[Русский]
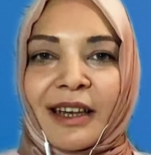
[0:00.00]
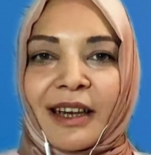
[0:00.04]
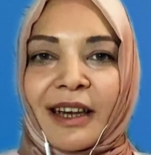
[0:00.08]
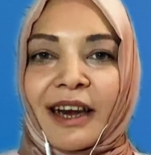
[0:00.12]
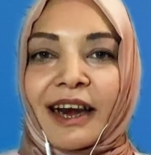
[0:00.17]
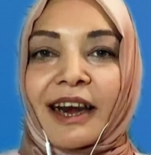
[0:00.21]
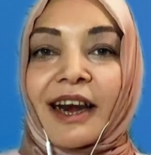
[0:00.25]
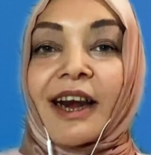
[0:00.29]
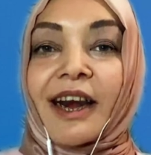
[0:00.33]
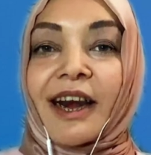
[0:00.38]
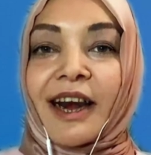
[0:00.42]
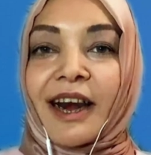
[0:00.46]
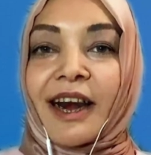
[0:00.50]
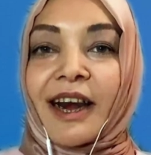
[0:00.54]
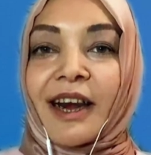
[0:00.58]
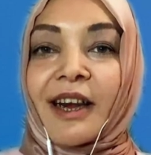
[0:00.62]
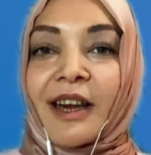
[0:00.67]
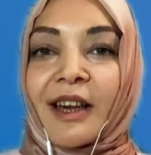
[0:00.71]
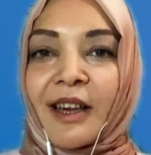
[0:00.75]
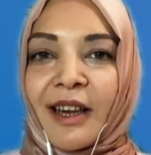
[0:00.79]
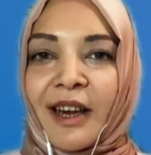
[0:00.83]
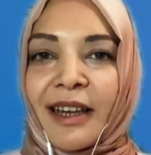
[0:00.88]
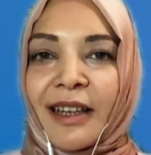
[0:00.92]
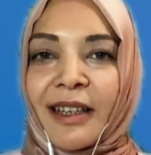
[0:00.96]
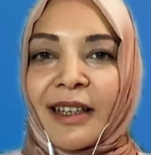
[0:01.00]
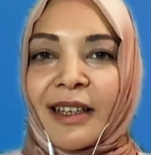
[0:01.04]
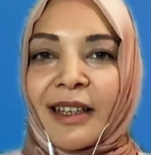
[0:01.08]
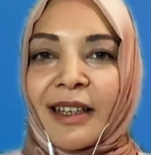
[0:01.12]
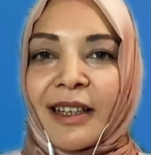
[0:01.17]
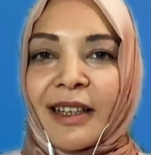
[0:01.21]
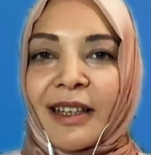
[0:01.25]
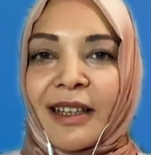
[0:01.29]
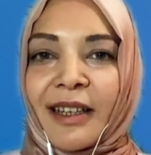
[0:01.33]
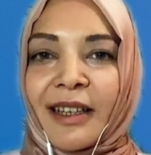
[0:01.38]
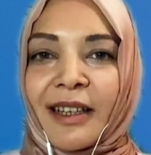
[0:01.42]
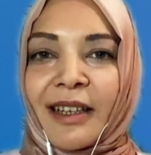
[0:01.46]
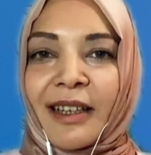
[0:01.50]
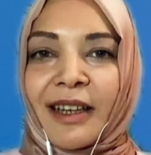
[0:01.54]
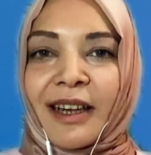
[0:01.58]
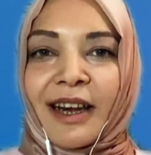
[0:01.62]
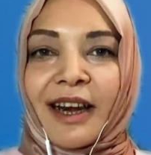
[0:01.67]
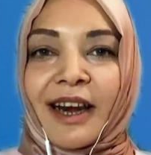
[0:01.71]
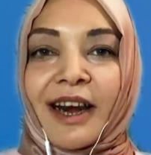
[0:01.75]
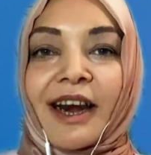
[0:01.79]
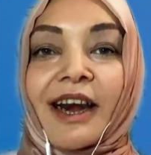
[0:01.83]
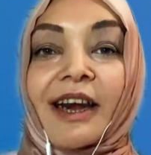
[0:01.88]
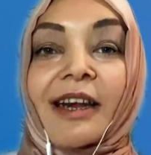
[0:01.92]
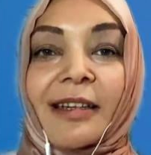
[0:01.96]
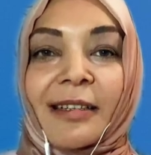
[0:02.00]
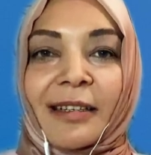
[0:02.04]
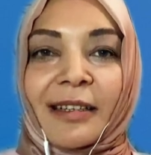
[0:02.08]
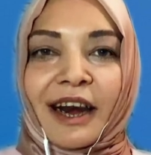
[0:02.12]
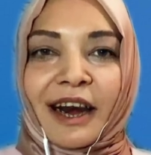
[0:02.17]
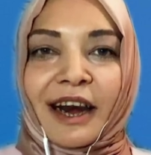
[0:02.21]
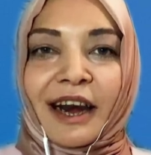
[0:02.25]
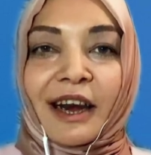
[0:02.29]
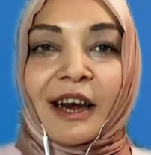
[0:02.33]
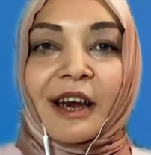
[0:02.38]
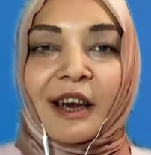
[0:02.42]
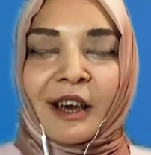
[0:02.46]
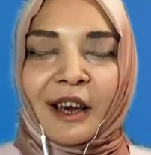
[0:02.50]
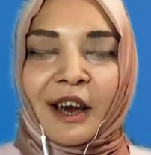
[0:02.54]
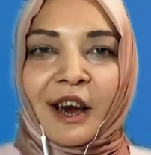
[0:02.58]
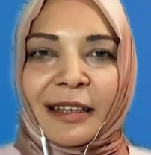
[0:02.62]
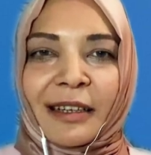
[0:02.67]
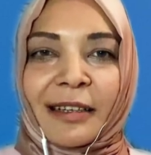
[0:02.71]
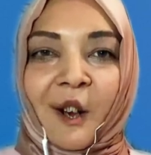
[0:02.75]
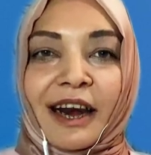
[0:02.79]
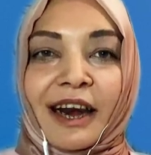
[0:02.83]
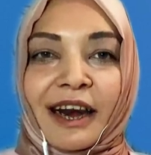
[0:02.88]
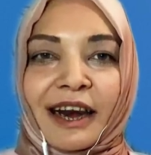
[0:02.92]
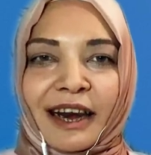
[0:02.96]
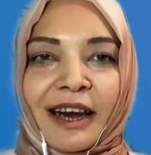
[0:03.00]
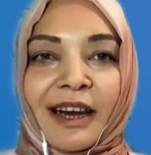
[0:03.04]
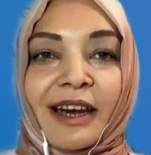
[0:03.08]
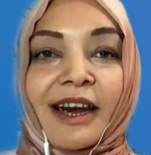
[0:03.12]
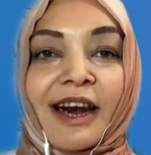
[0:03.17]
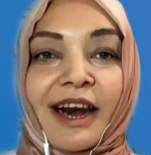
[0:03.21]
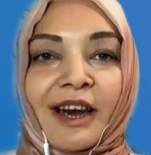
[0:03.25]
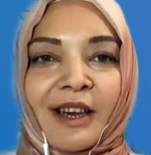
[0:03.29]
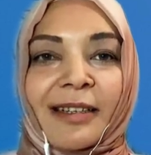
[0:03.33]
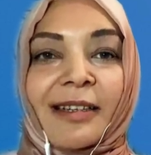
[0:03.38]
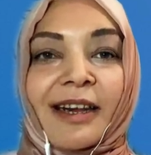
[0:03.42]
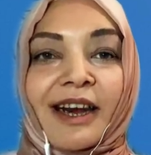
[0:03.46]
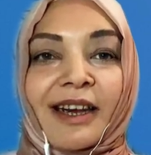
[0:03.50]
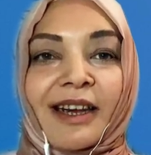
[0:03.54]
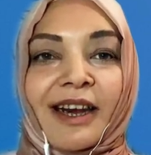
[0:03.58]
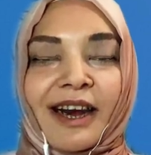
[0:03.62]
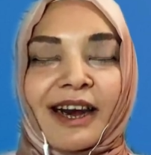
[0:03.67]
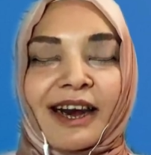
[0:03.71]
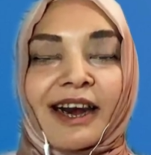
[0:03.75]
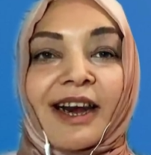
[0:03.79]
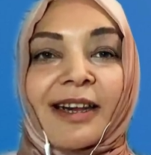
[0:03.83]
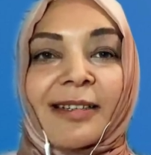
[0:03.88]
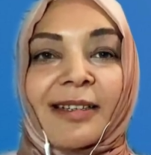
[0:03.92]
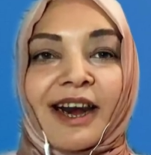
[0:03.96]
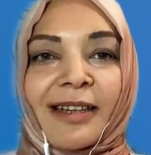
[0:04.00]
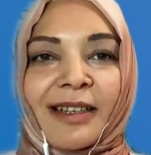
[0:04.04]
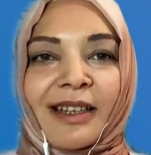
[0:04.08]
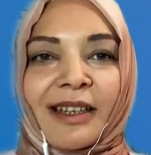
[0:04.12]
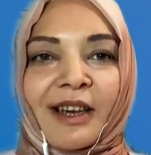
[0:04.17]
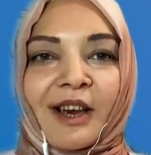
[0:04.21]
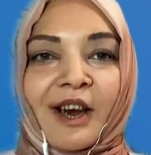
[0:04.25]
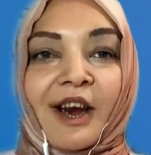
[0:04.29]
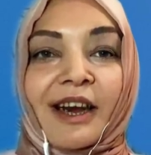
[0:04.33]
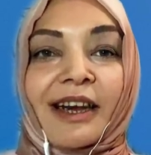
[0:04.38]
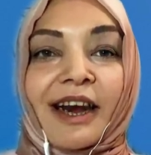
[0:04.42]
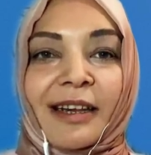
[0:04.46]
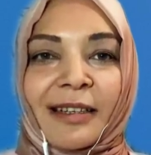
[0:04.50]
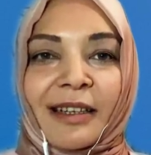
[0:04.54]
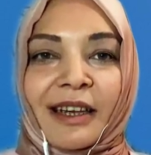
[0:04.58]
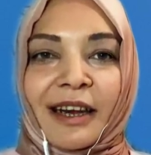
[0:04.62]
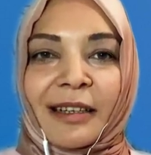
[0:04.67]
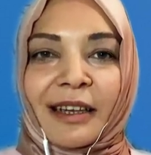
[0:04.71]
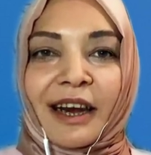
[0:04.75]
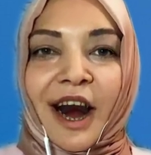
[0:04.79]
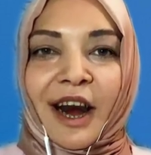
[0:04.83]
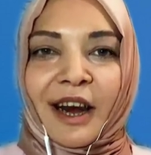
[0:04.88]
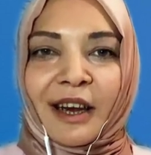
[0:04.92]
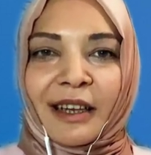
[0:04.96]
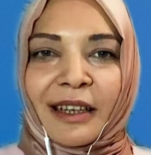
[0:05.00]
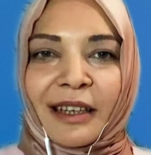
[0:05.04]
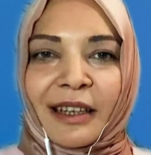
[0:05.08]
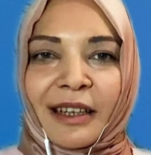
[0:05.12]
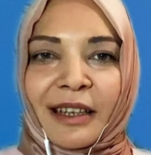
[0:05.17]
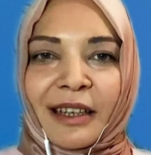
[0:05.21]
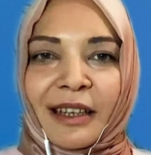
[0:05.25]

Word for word: Всем привет! Я обозреватель турецкого издания САБА, Хилал Каплан.